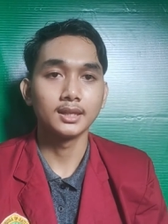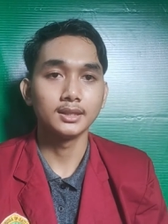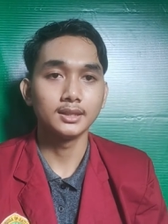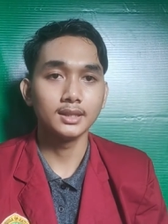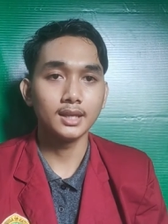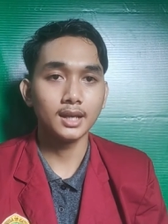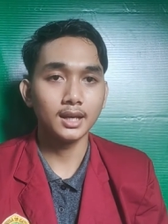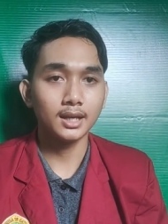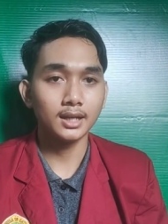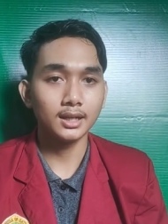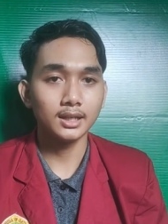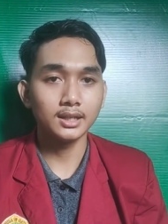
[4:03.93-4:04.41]

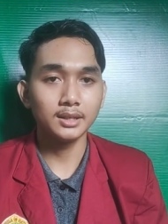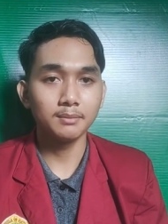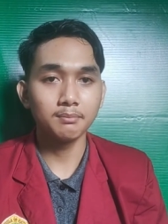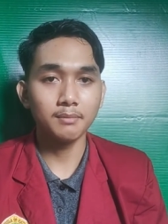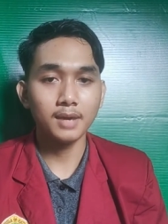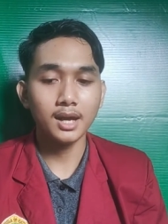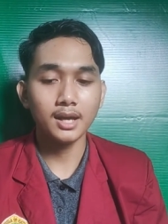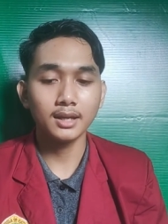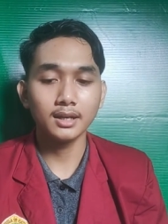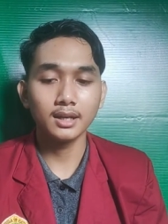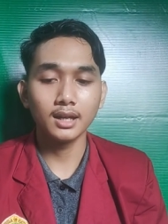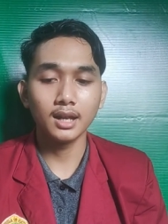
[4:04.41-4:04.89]
Yang
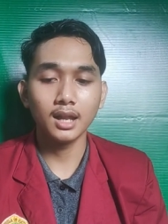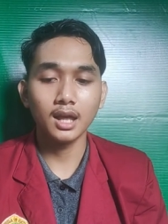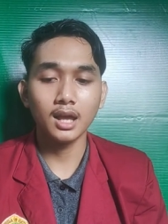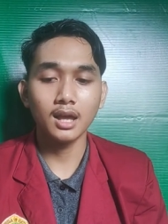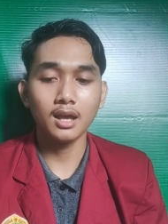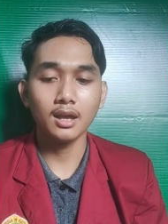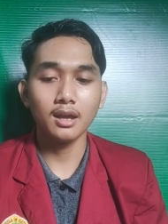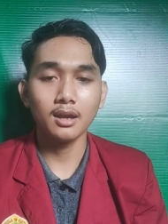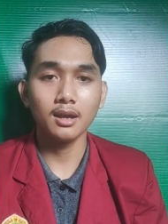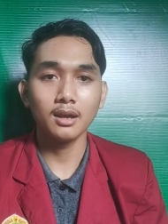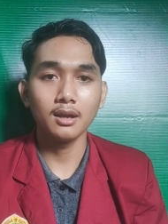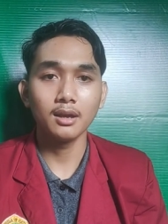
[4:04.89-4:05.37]
kelima adalah
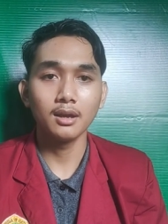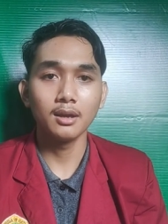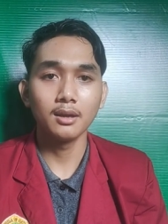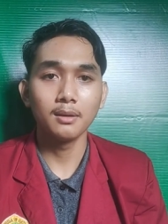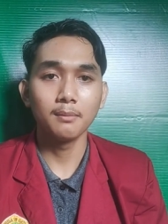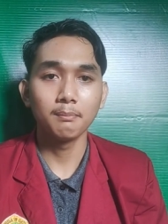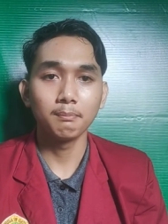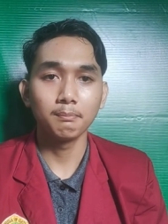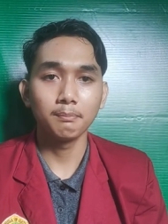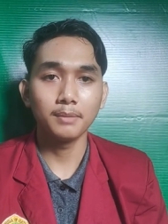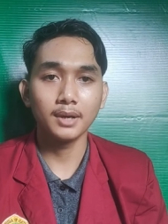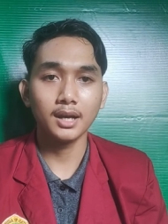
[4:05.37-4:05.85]

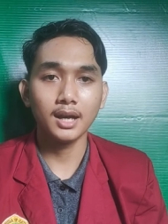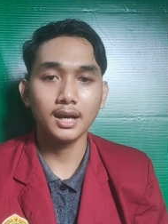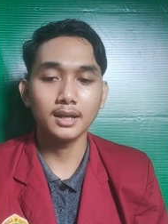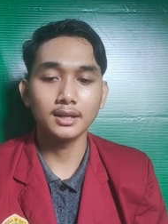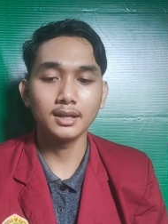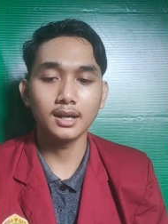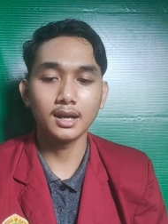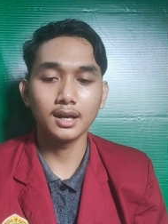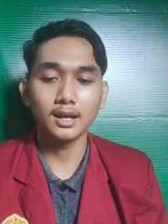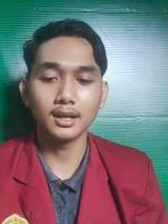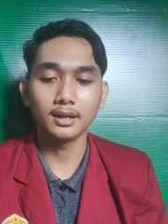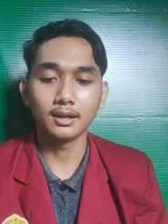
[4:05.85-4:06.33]

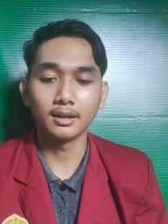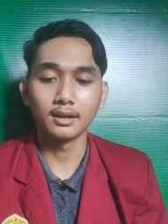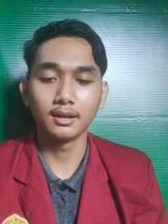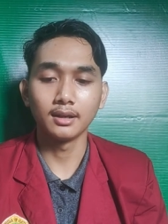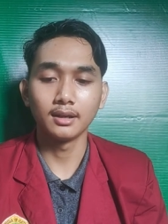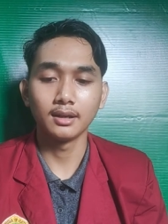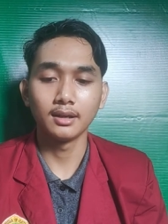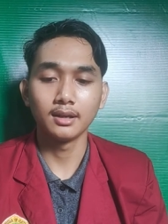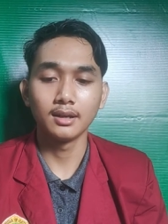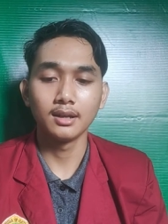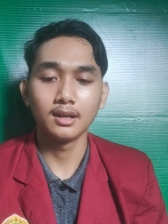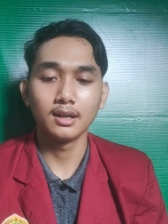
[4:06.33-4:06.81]
pengadaan
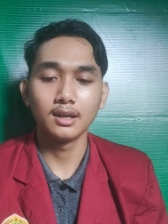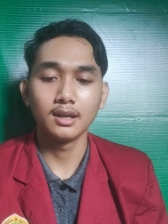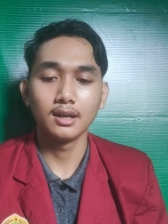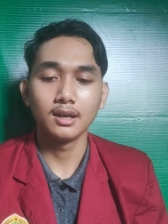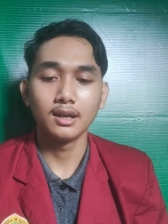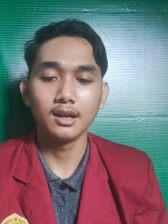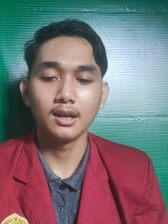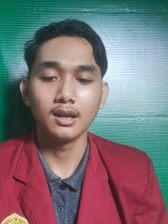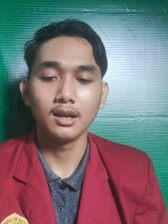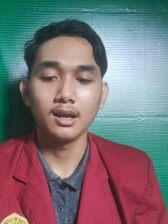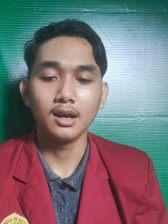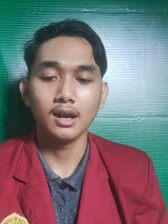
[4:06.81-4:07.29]

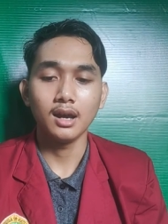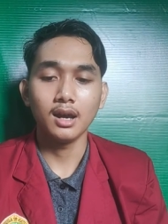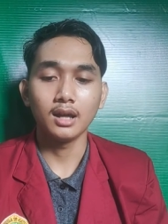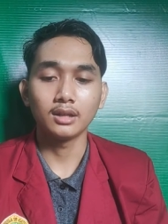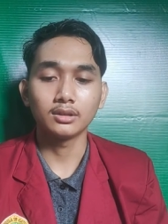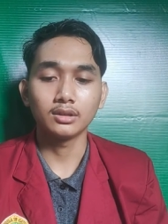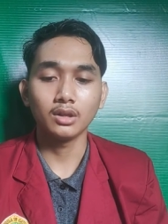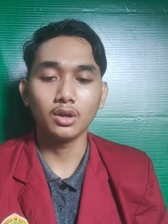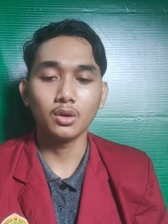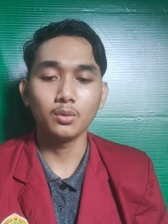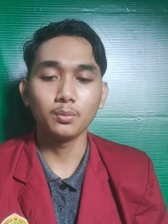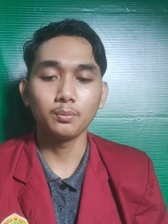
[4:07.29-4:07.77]

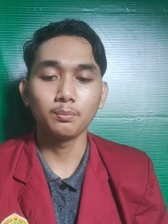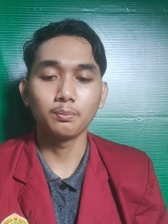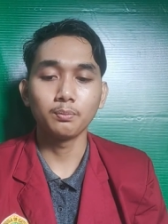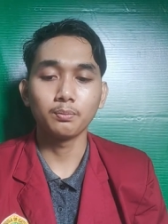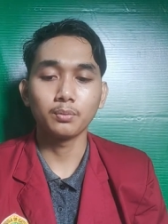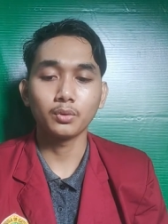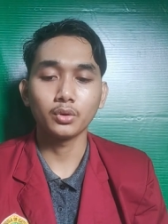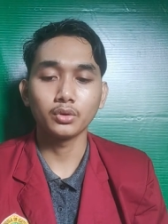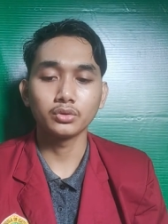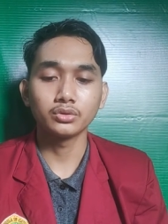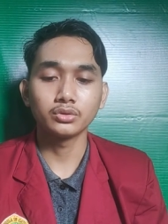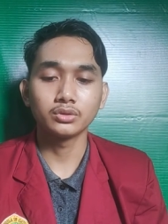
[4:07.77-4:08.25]
atau
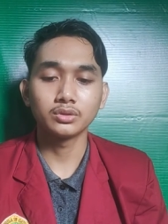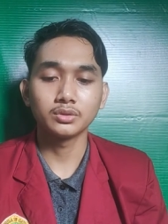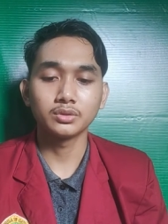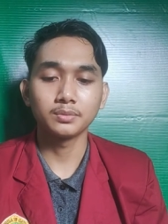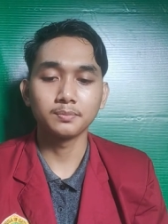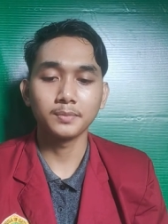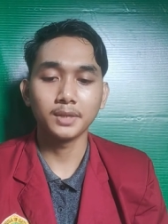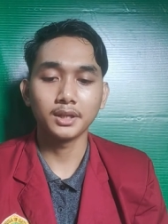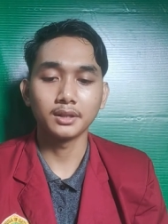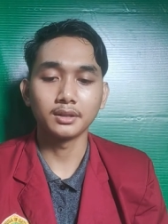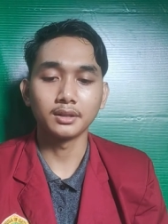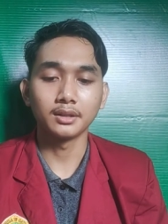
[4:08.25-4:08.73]

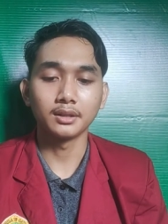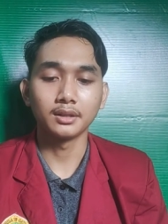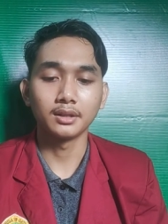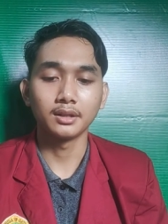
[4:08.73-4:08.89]
prosmen